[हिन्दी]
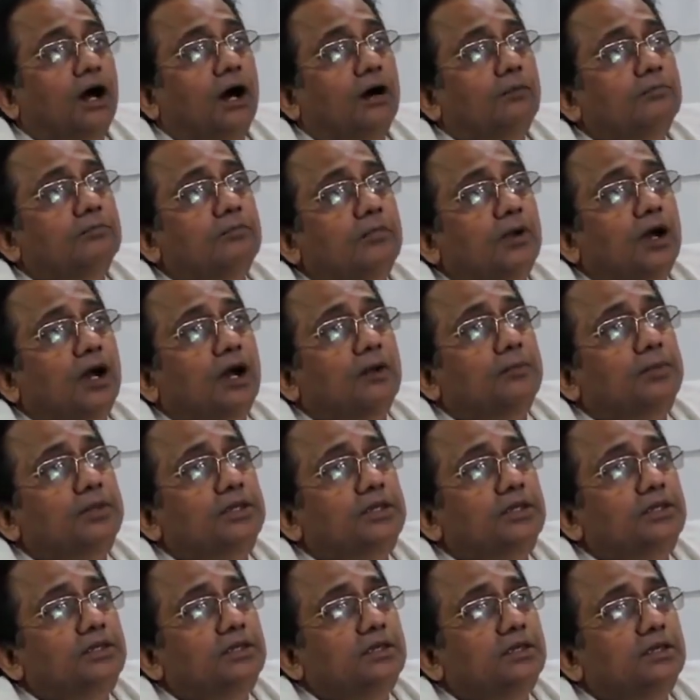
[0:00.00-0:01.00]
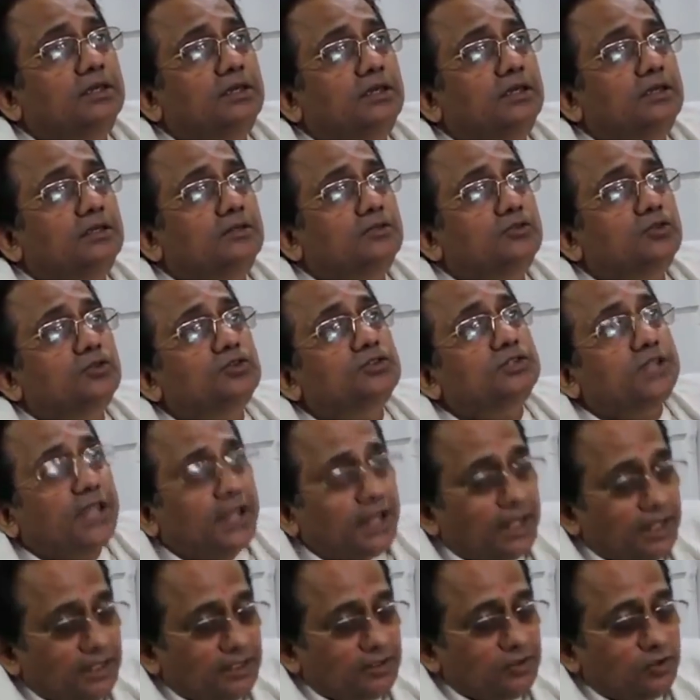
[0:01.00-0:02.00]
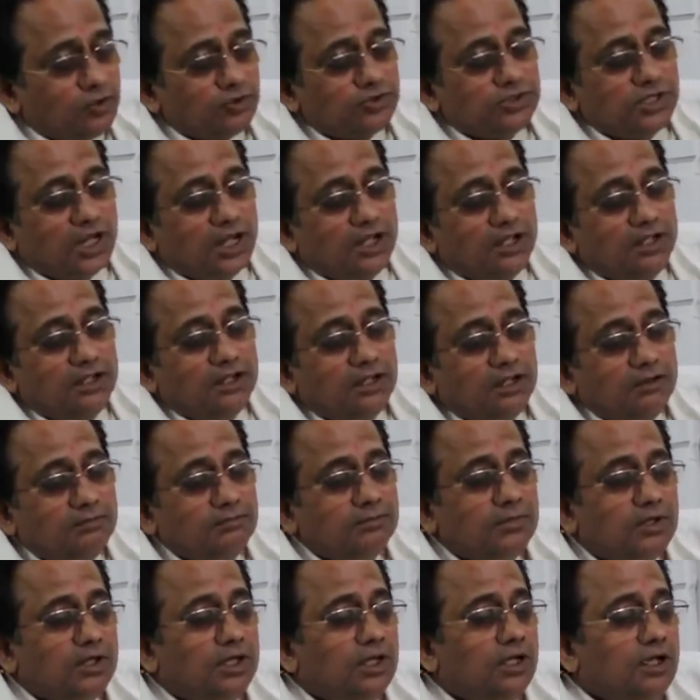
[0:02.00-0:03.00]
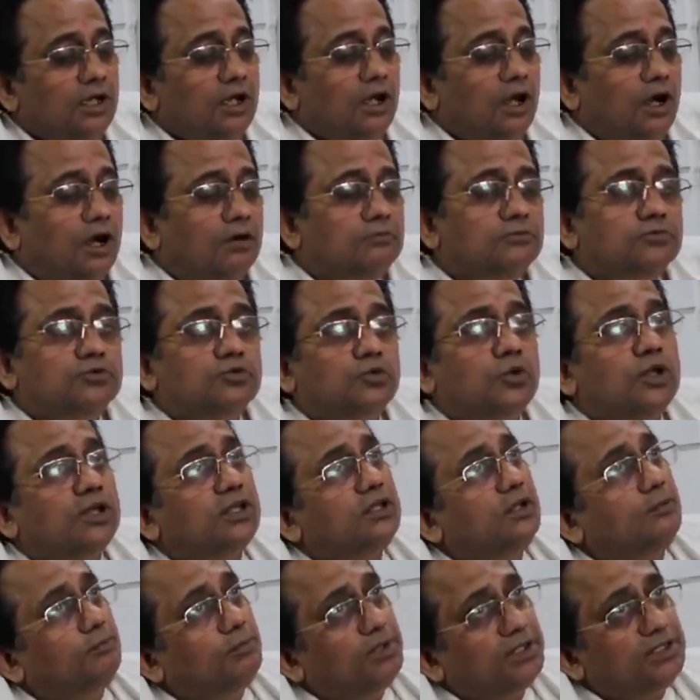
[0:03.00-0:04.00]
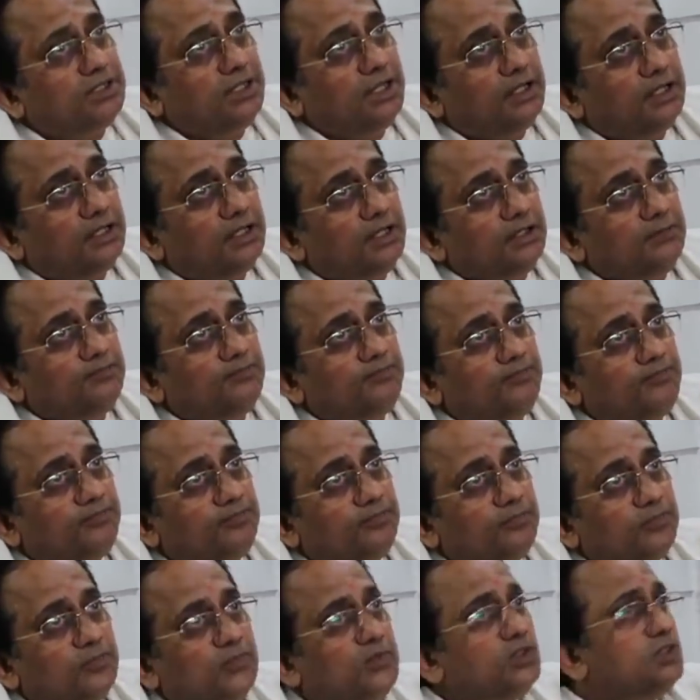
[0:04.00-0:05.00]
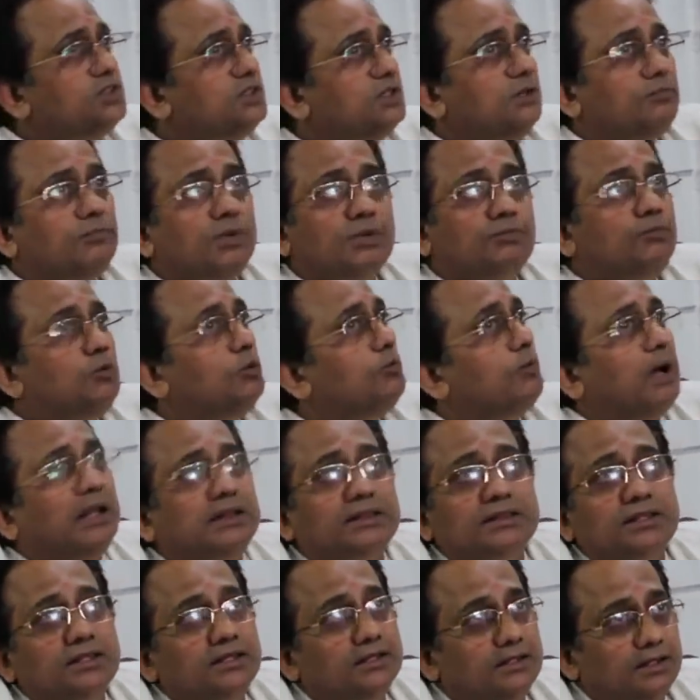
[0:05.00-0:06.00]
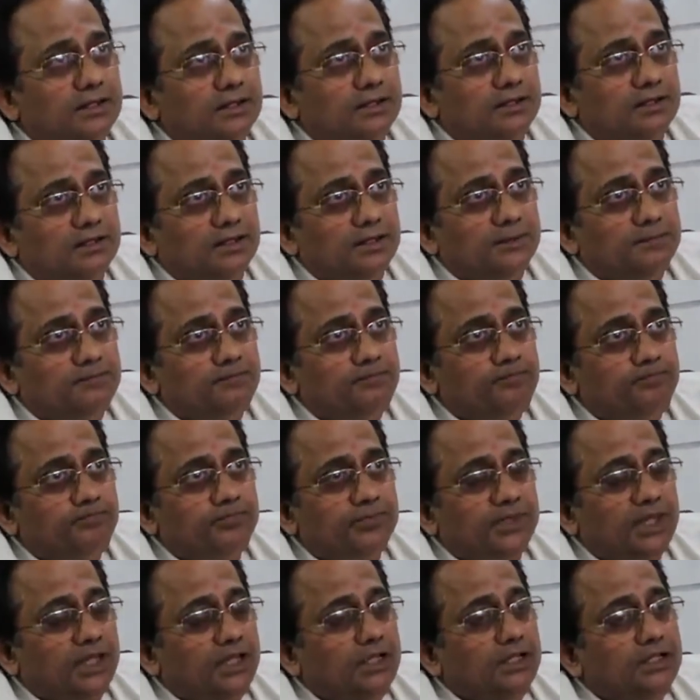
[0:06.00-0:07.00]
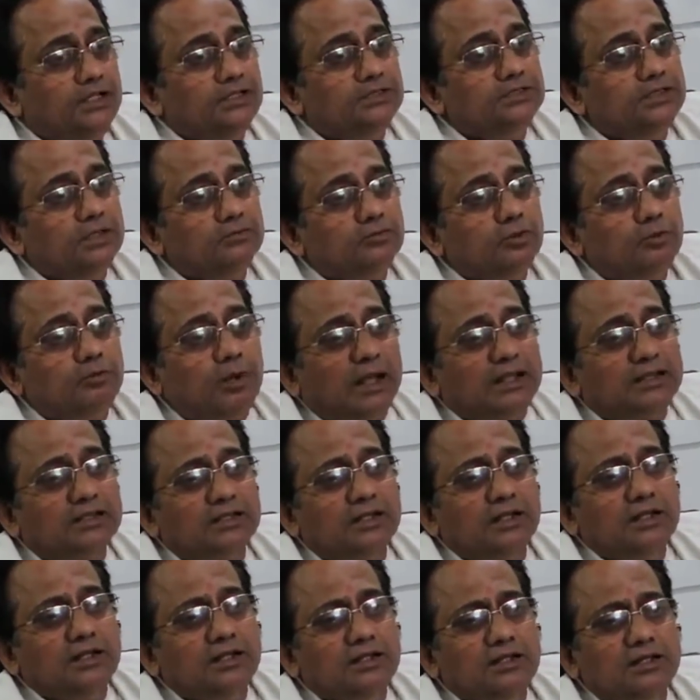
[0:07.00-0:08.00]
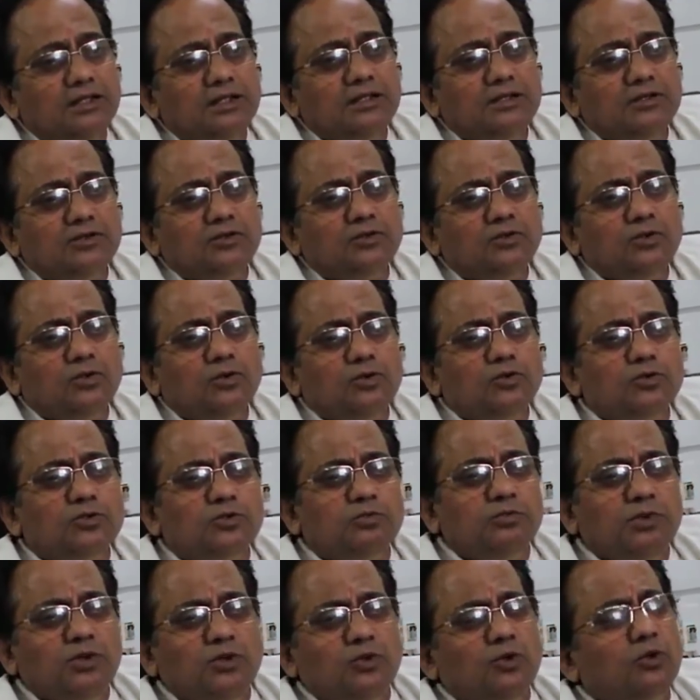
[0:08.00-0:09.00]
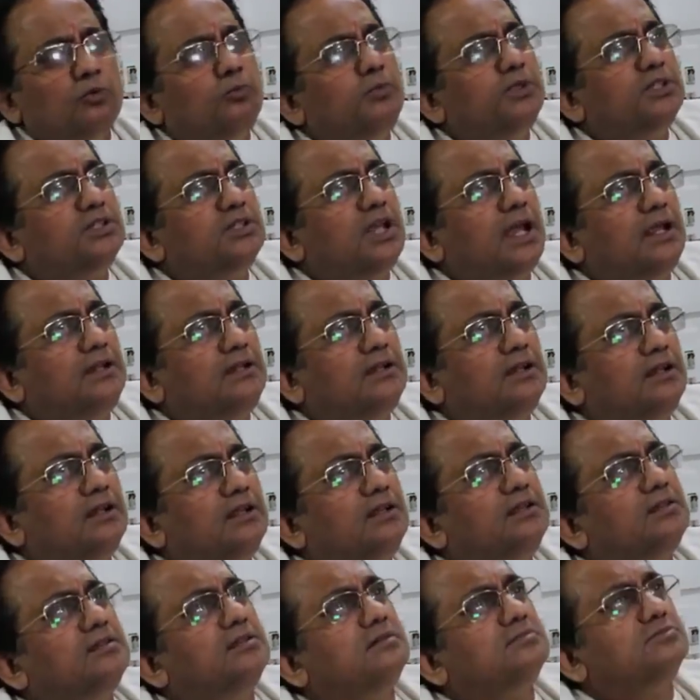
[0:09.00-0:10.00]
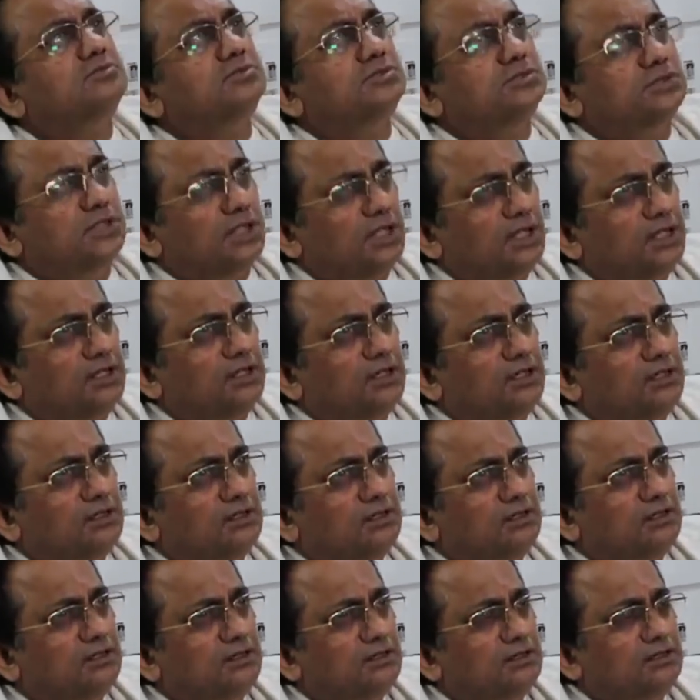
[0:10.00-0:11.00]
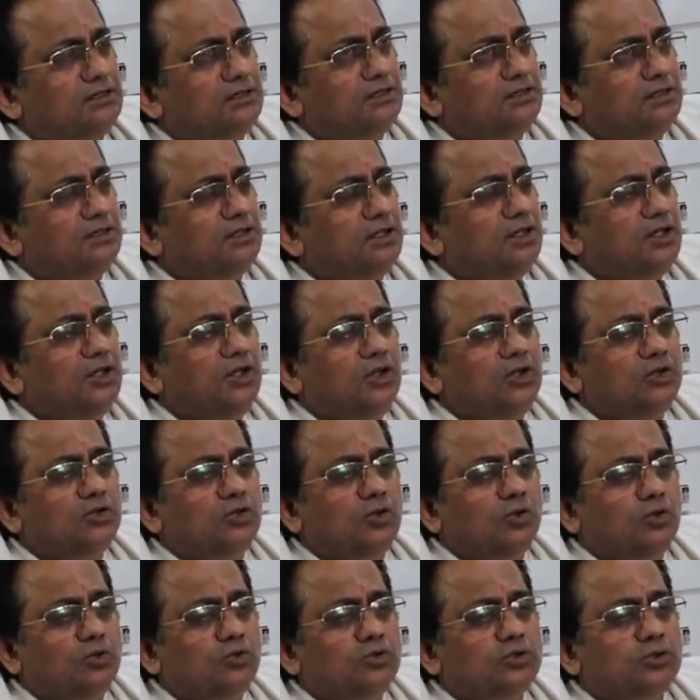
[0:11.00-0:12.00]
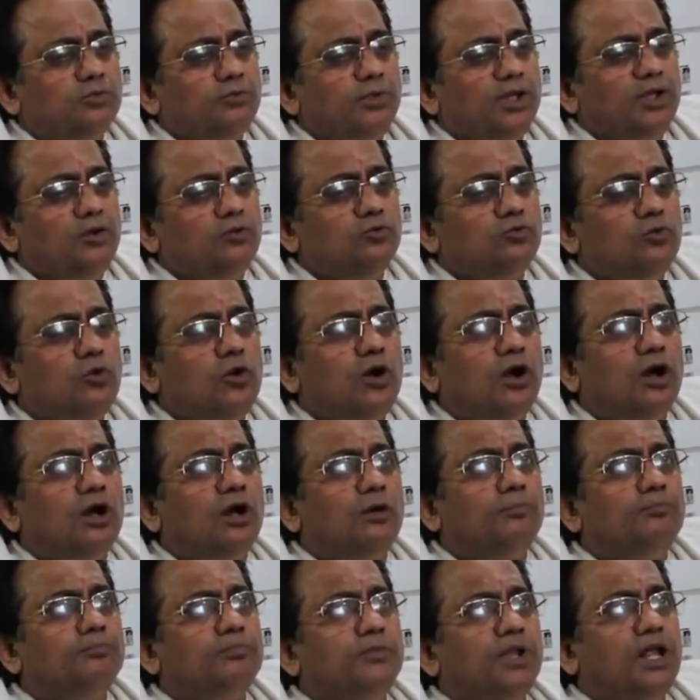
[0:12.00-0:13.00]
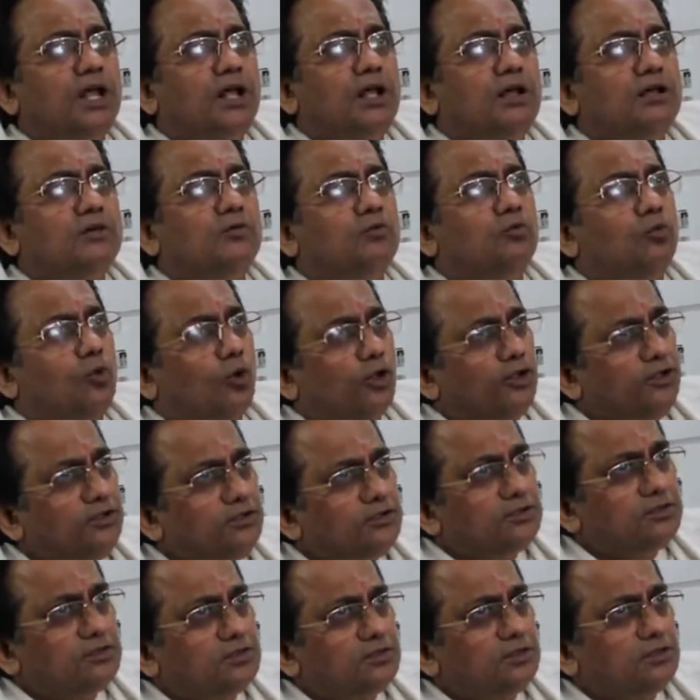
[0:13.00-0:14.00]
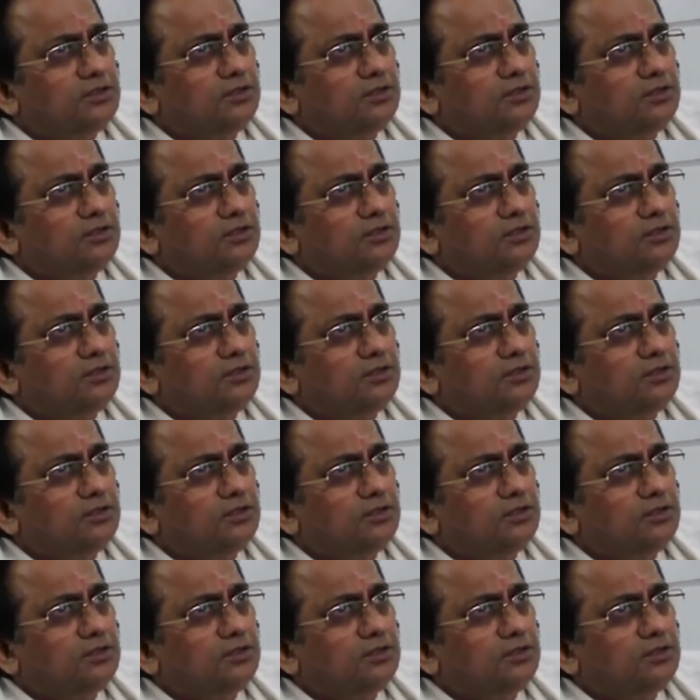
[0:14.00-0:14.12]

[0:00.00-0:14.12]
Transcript: हम अभी जो सेकेंड योजना है हम उनको एक नंबर देंगे जिस नंबर पे वो बात नहीं करेंगे जब वो बात करेंगे तो उसमें लोग मिसगाइड करेंगे सब कुछ करेंगे तो उसमें वो अपना वॉइस